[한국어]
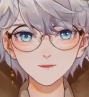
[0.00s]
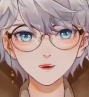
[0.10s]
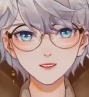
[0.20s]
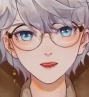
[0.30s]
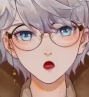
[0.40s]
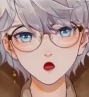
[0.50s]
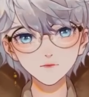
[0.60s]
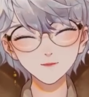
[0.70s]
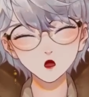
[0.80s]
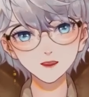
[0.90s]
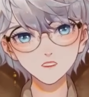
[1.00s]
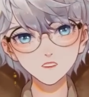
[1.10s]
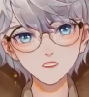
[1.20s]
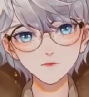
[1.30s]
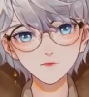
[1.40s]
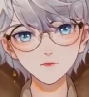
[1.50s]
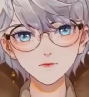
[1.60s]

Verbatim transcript: 된 이웰 비컴 의사는